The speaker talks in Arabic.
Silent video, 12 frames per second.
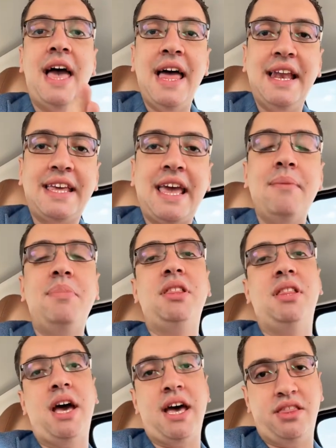
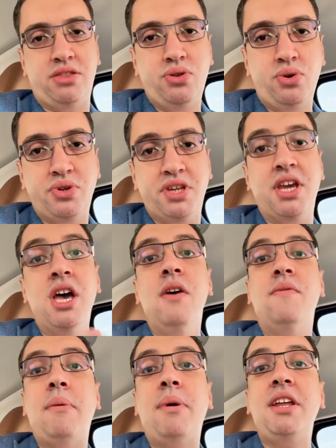الكبد الدهني
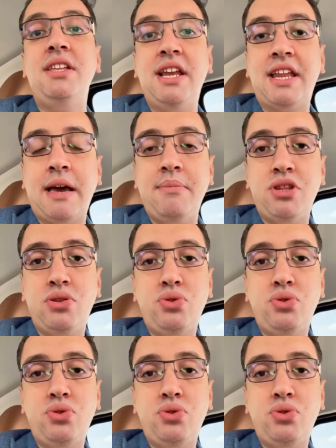فمريض الكبد